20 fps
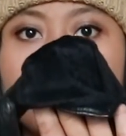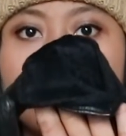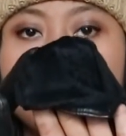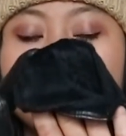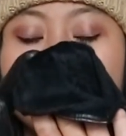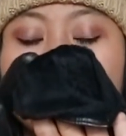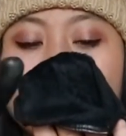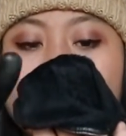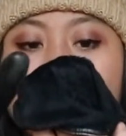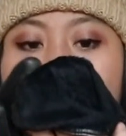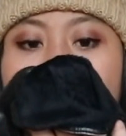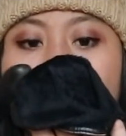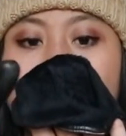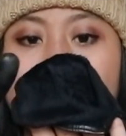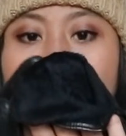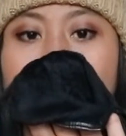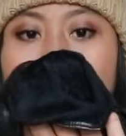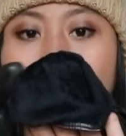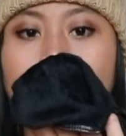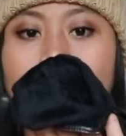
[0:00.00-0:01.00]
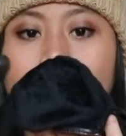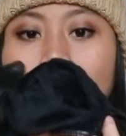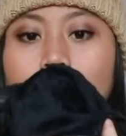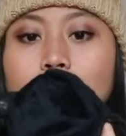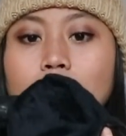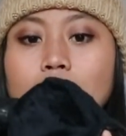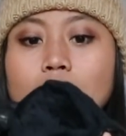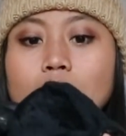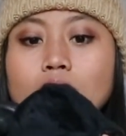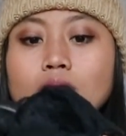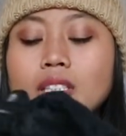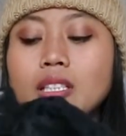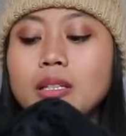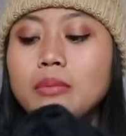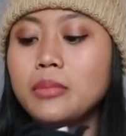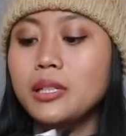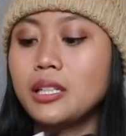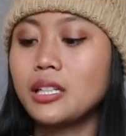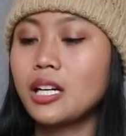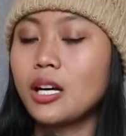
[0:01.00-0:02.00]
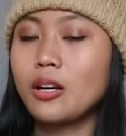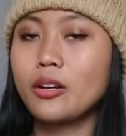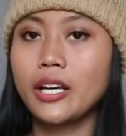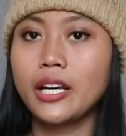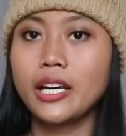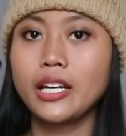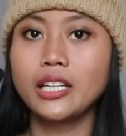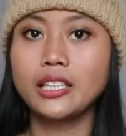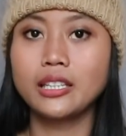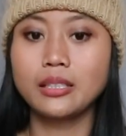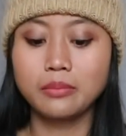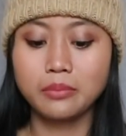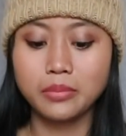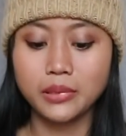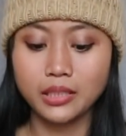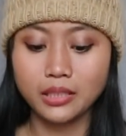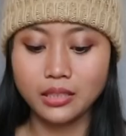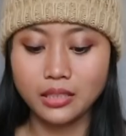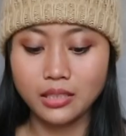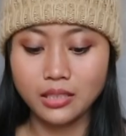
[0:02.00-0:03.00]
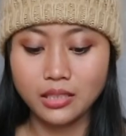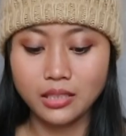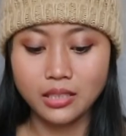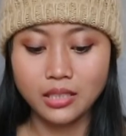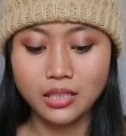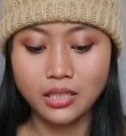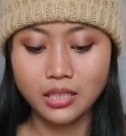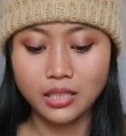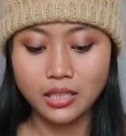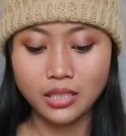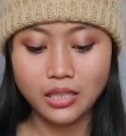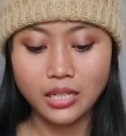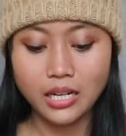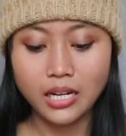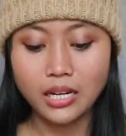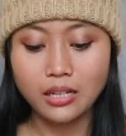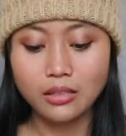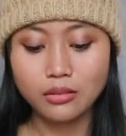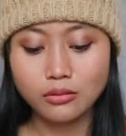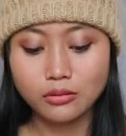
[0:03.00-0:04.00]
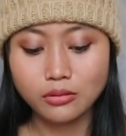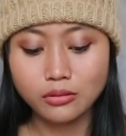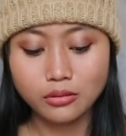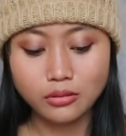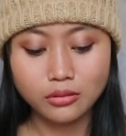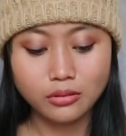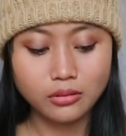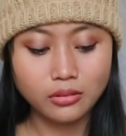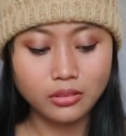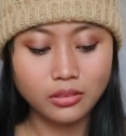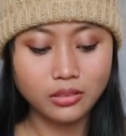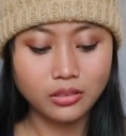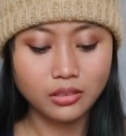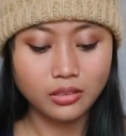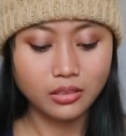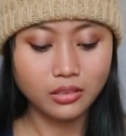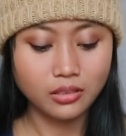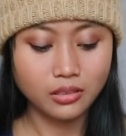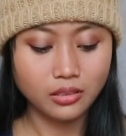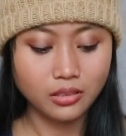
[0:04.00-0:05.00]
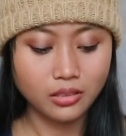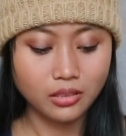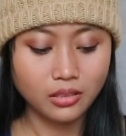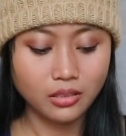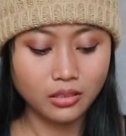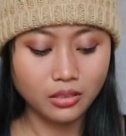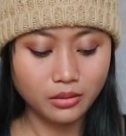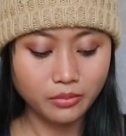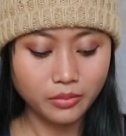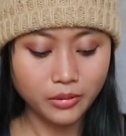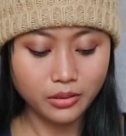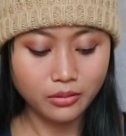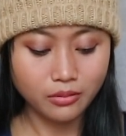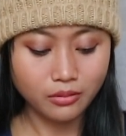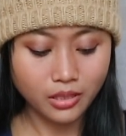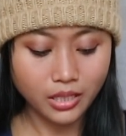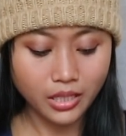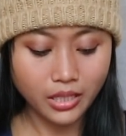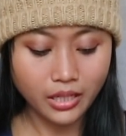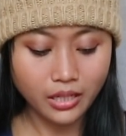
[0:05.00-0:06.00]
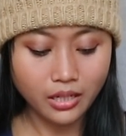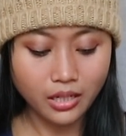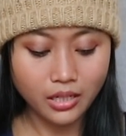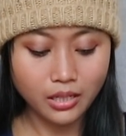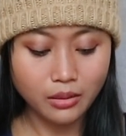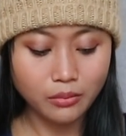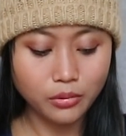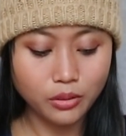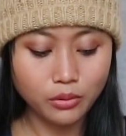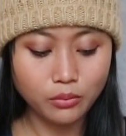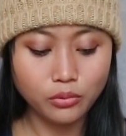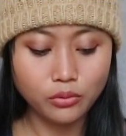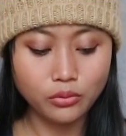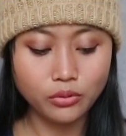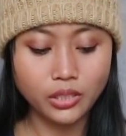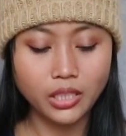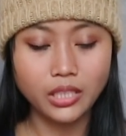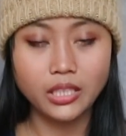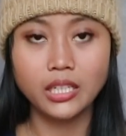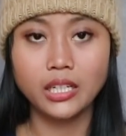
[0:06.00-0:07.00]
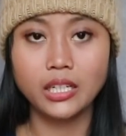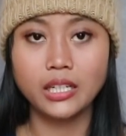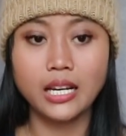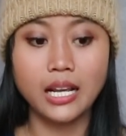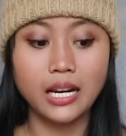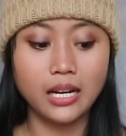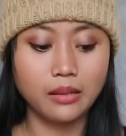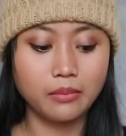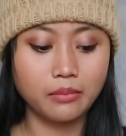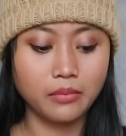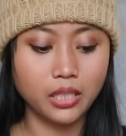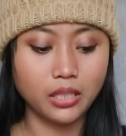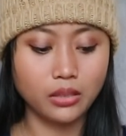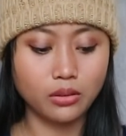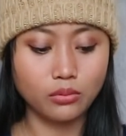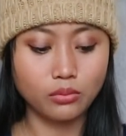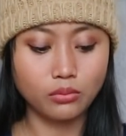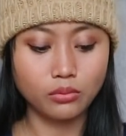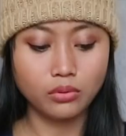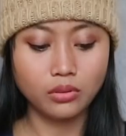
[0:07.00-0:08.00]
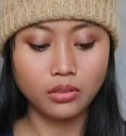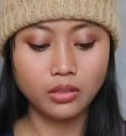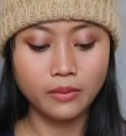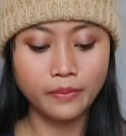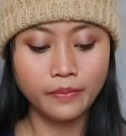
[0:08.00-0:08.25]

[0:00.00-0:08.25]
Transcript: eh, nggak uh, begitu tebel kalau yang ini tebel. dan aku lebih suka yang ada berbulunya di dalam gitu